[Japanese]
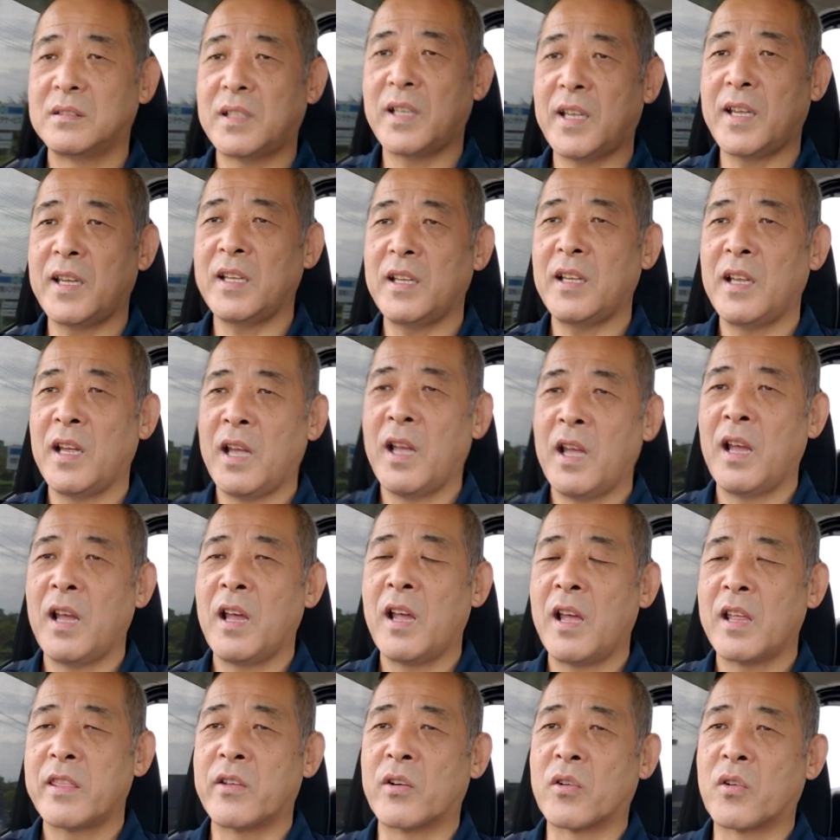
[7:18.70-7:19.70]
で、
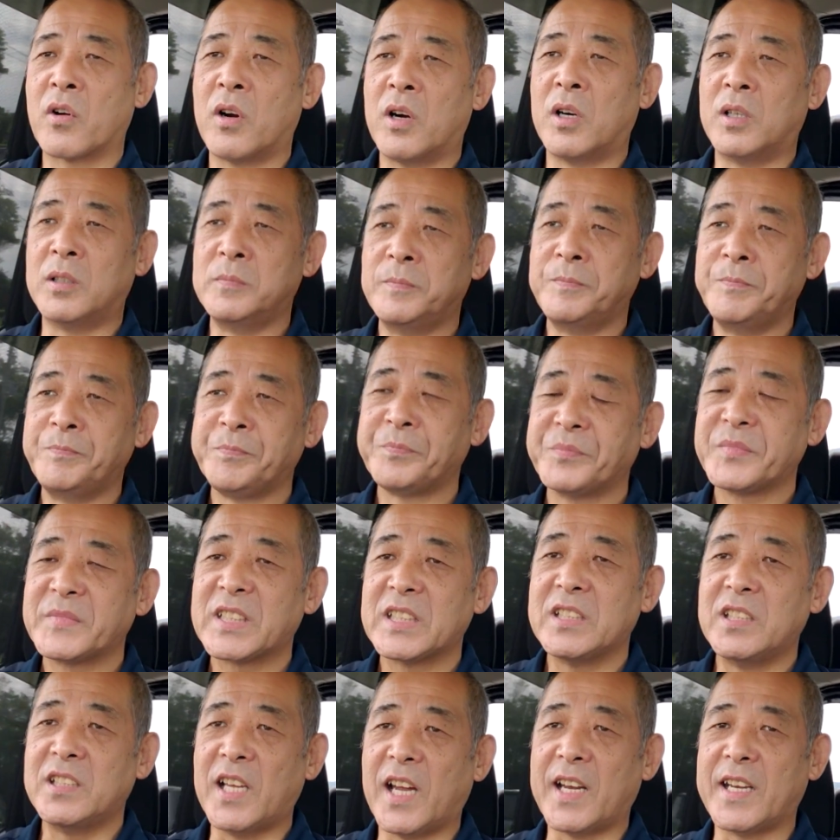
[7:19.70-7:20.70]
そこ、
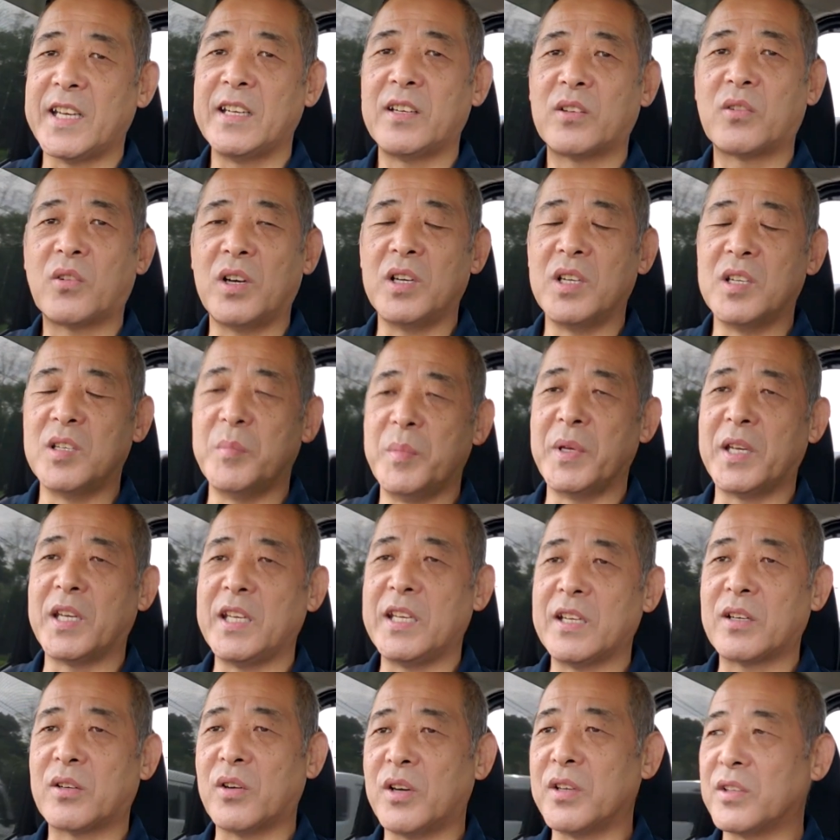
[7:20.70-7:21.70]
左に来い、
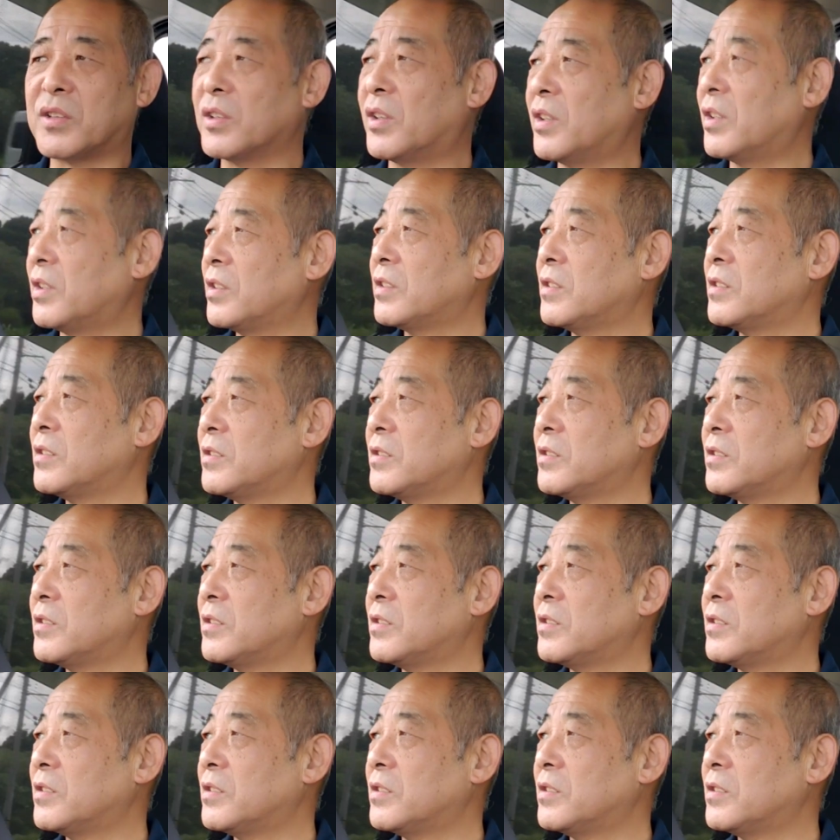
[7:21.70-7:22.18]
右に来いと。